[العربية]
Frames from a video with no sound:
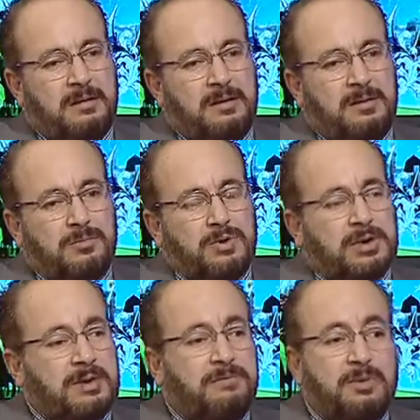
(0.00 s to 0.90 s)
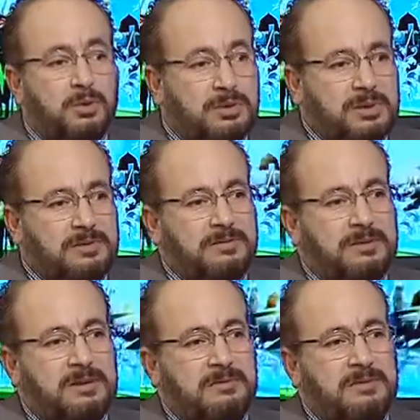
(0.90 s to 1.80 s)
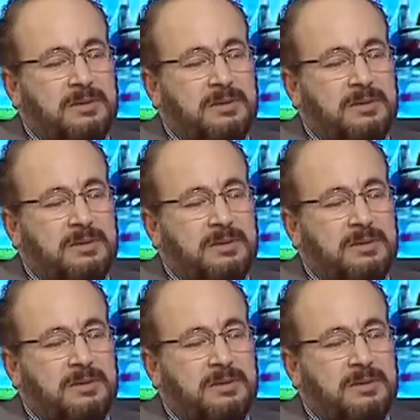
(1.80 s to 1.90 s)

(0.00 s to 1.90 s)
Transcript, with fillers: آه، مشكله في الخطط في